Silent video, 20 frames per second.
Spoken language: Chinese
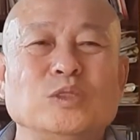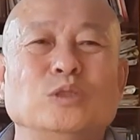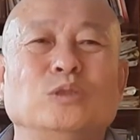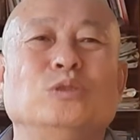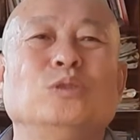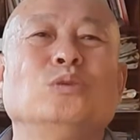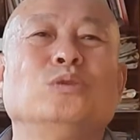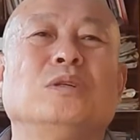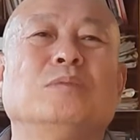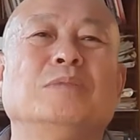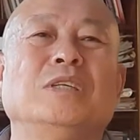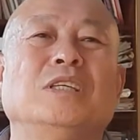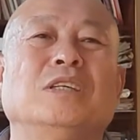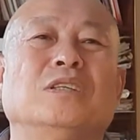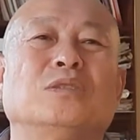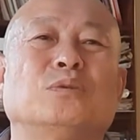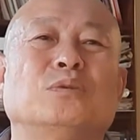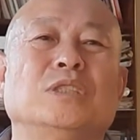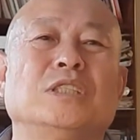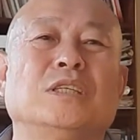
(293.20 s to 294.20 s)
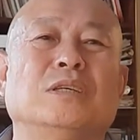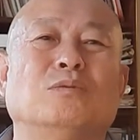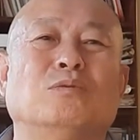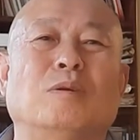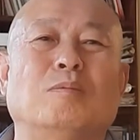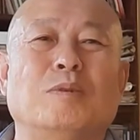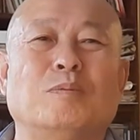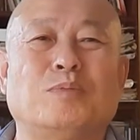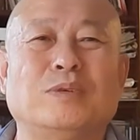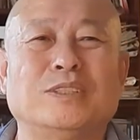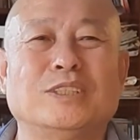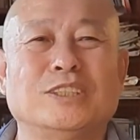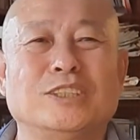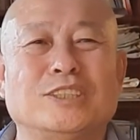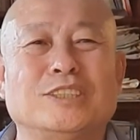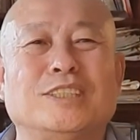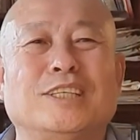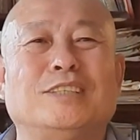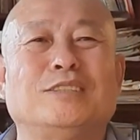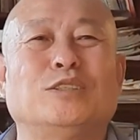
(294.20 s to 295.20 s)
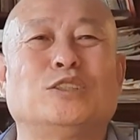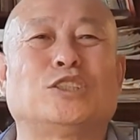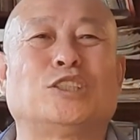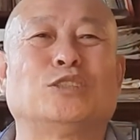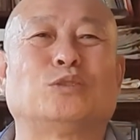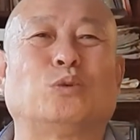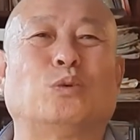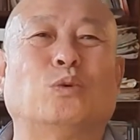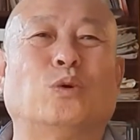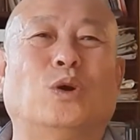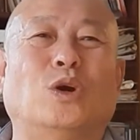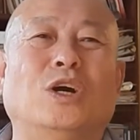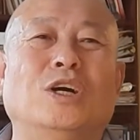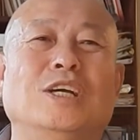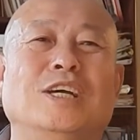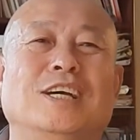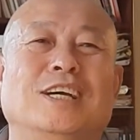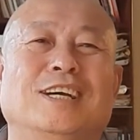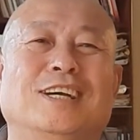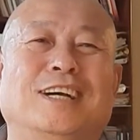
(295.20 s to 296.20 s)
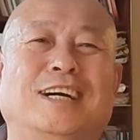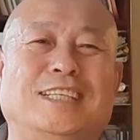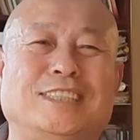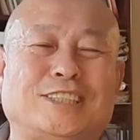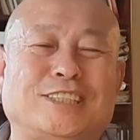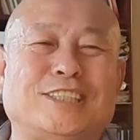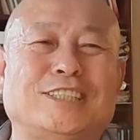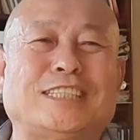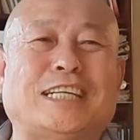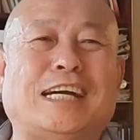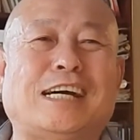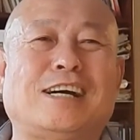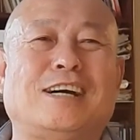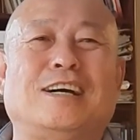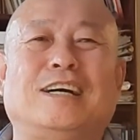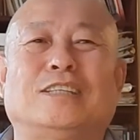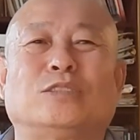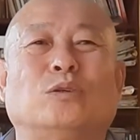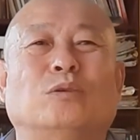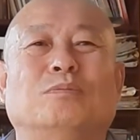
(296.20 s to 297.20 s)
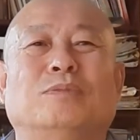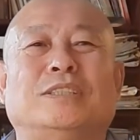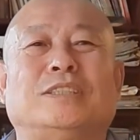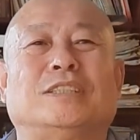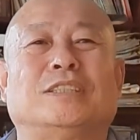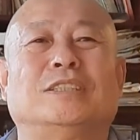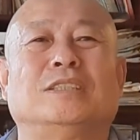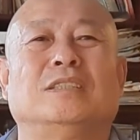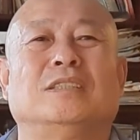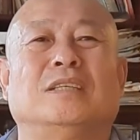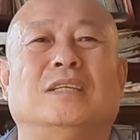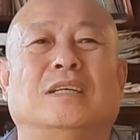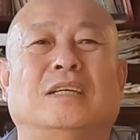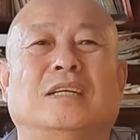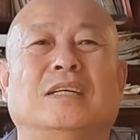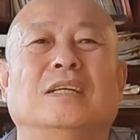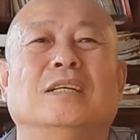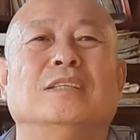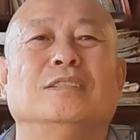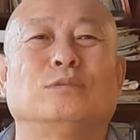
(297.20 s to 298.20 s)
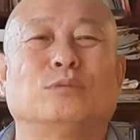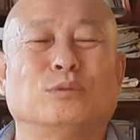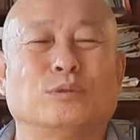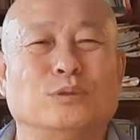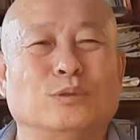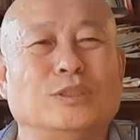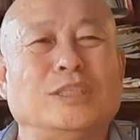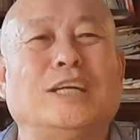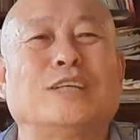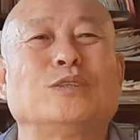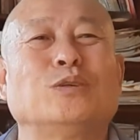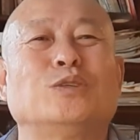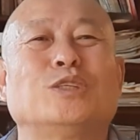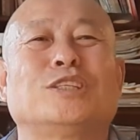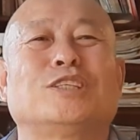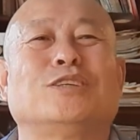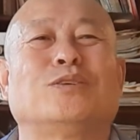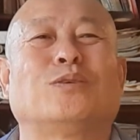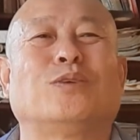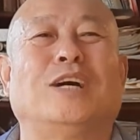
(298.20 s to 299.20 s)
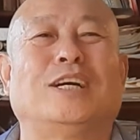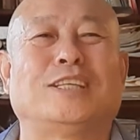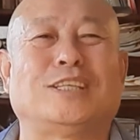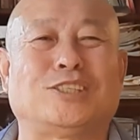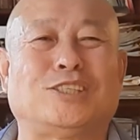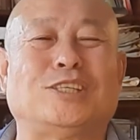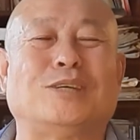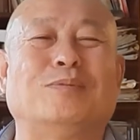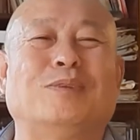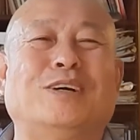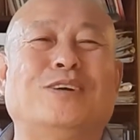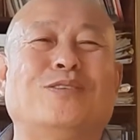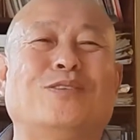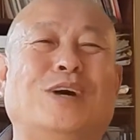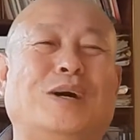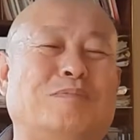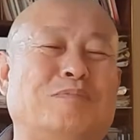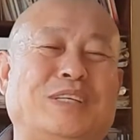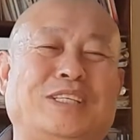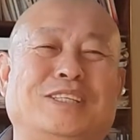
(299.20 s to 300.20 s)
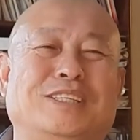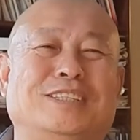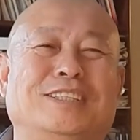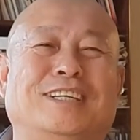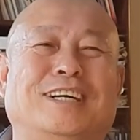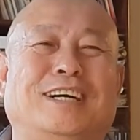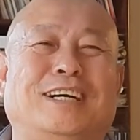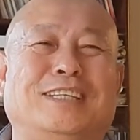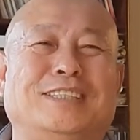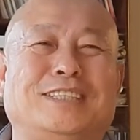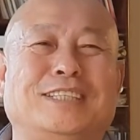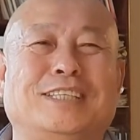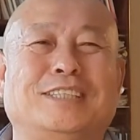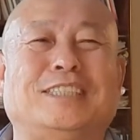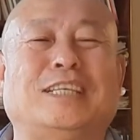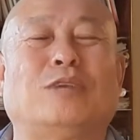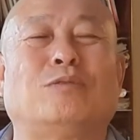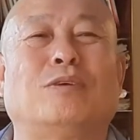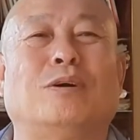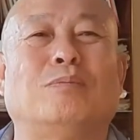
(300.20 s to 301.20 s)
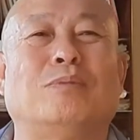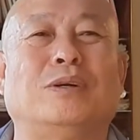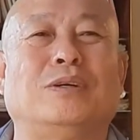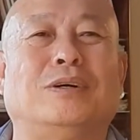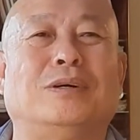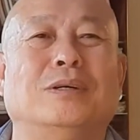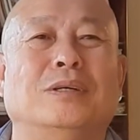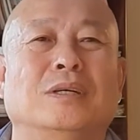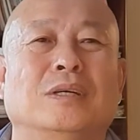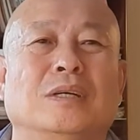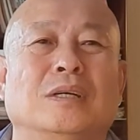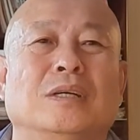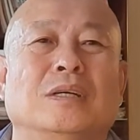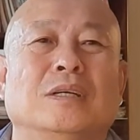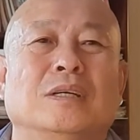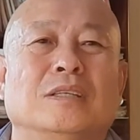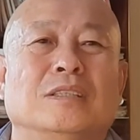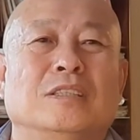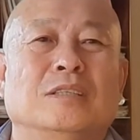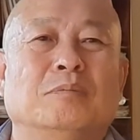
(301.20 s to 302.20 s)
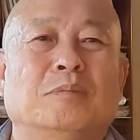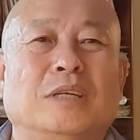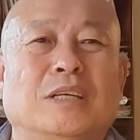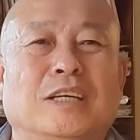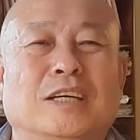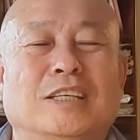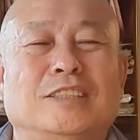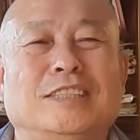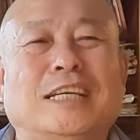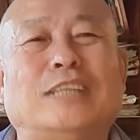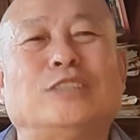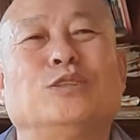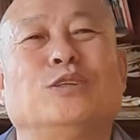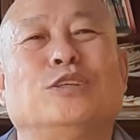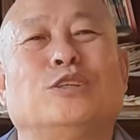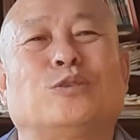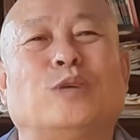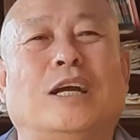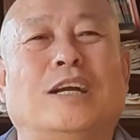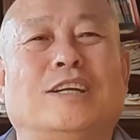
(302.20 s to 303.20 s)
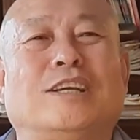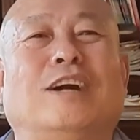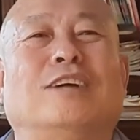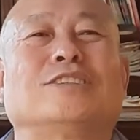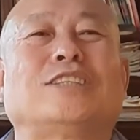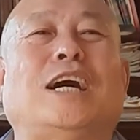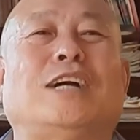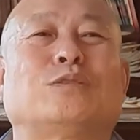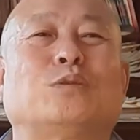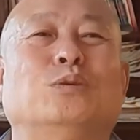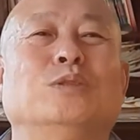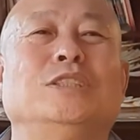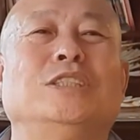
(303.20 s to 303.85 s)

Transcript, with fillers: 就这么一个途径。我们不能直接去吃土啊，吃沙啊都不行啊。祖宗也都试过，也亲蒙过，不行啊，这个解决不了。那么也就是说，两大途